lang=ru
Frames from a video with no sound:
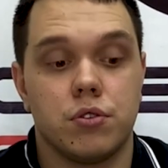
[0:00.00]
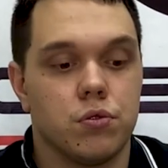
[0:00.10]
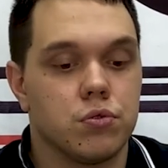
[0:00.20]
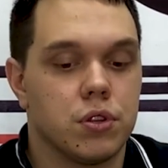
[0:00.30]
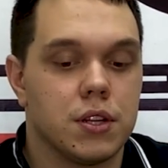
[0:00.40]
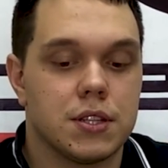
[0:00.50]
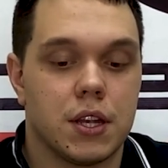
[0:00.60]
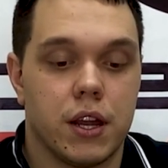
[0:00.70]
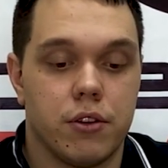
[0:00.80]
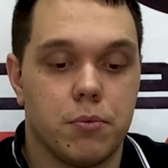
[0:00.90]
ее нужно
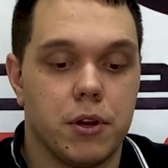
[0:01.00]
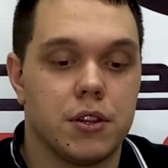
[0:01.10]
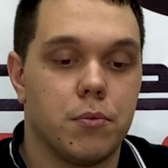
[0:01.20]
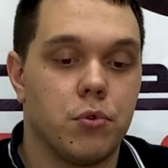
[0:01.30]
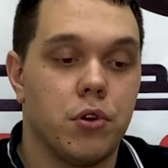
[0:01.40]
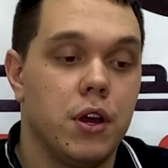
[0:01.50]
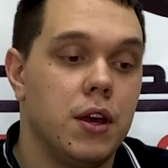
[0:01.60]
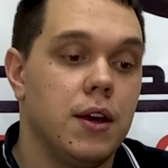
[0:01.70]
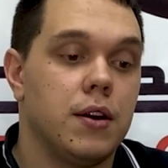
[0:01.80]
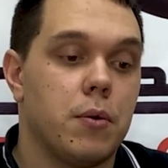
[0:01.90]
настраивать. Поэтому
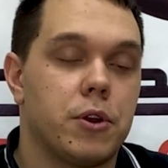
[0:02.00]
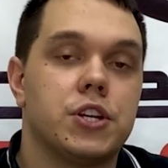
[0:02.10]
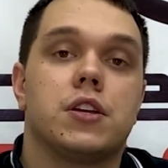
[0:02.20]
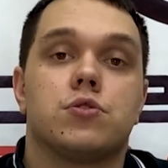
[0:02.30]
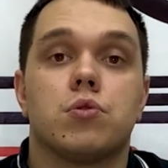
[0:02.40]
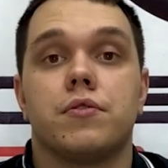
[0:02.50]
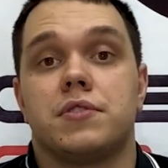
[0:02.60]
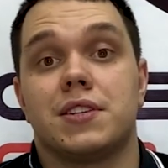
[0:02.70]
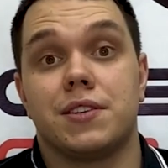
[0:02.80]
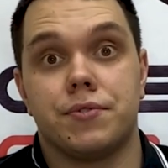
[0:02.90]
обращайтесь только в
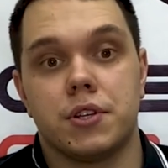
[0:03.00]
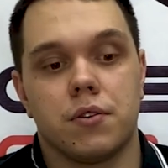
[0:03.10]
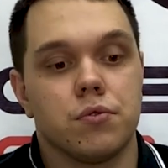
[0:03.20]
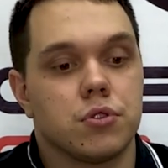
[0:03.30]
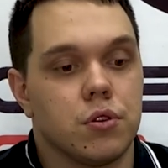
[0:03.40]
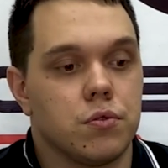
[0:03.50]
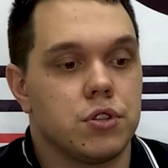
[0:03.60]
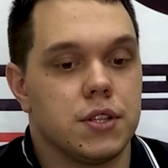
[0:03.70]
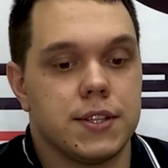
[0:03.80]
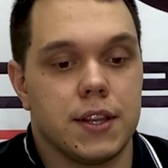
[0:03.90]
сертифицированные
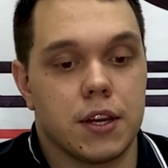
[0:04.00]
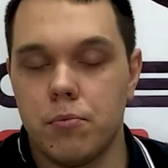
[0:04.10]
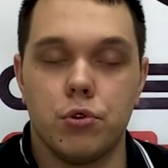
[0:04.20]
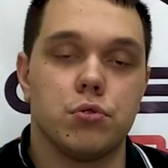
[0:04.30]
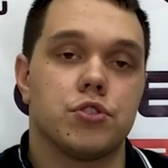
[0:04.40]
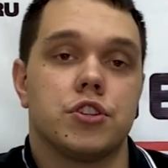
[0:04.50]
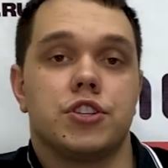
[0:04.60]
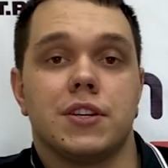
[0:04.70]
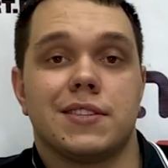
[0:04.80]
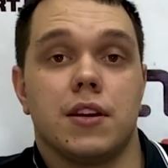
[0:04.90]
установочные центры. Модуль же
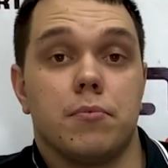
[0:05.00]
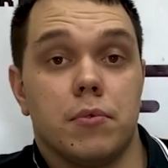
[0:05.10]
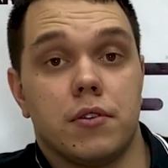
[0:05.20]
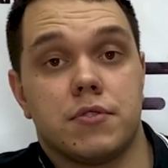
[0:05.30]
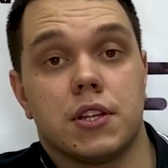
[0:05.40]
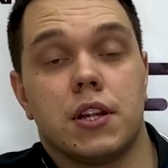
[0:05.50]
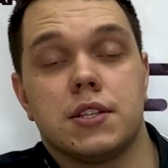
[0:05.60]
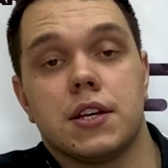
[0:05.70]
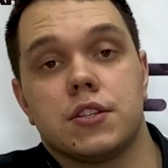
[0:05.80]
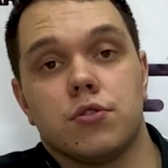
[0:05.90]
GSM э, в
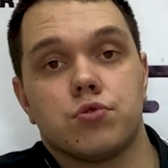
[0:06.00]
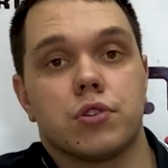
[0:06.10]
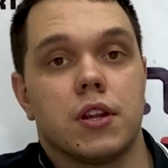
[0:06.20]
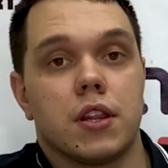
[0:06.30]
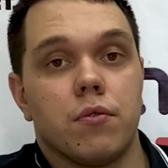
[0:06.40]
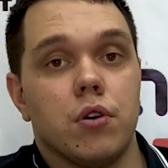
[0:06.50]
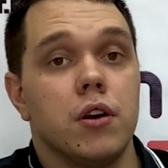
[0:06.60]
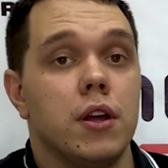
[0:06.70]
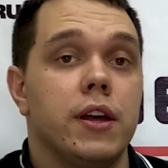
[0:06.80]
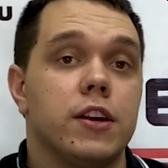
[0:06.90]
сигнализации нужен для того,
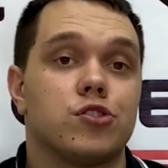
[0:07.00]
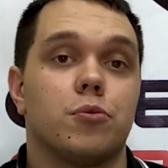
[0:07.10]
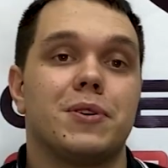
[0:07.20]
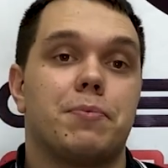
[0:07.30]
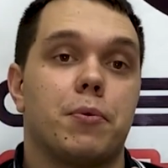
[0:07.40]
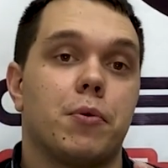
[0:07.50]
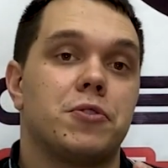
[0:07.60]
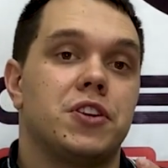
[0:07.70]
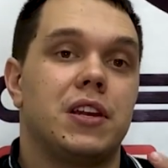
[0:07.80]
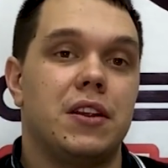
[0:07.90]
чтобы при
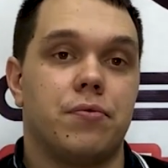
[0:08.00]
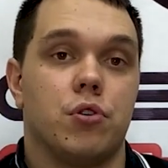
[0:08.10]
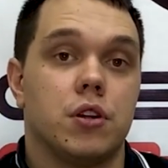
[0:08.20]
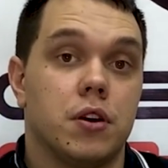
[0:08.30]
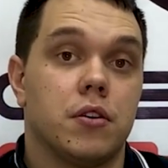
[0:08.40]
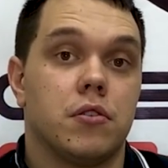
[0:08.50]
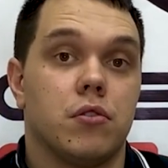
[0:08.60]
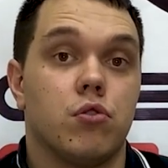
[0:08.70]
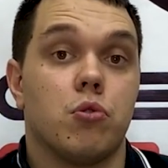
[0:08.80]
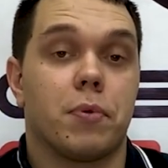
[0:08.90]
помощи телефона
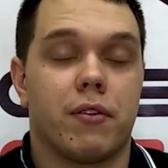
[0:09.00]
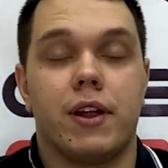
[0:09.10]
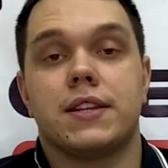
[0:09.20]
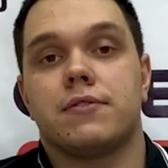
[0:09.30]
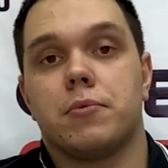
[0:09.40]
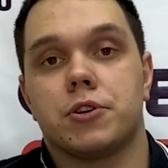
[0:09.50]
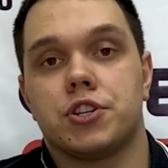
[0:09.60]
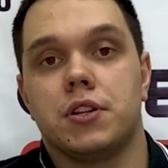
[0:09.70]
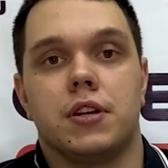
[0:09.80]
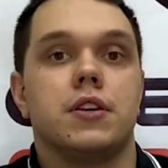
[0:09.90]
э, управлять своей
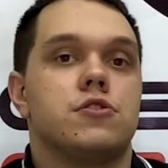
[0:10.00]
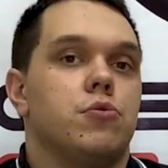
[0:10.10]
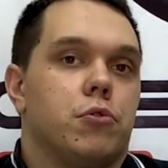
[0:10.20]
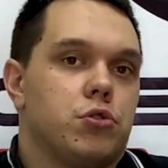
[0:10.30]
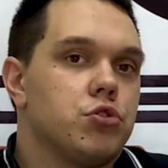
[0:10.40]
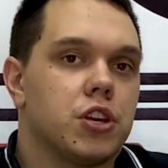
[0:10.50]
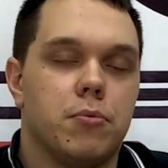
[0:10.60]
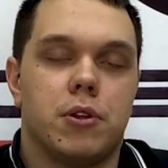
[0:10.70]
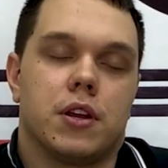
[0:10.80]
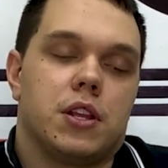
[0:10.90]
машиной из любой точки
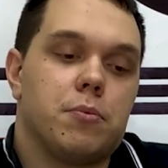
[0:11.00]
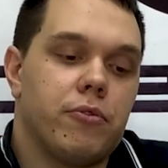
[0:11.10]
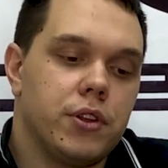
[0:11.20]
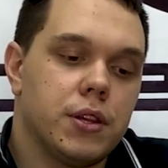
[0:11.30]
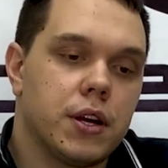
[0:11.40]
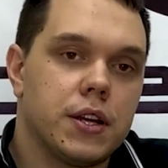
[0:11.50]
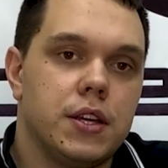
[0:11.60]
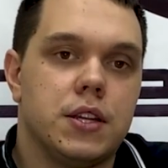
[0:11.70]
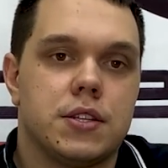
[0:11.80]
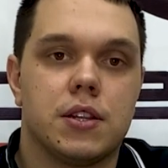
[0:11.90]
мира, где бы вы ни
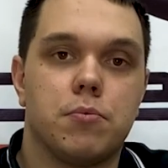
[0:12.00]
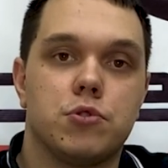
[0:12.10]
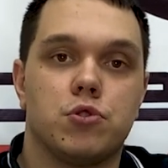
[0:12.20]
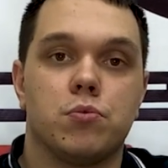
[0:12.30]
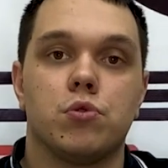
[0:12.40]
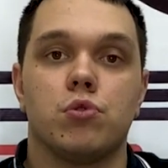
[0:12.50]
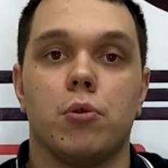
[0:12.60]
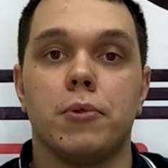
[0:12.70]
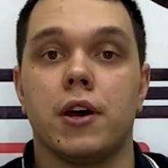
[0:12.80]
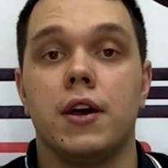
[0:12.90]
находились, это безумно
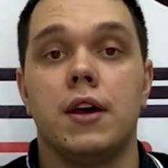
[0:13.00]
удобно.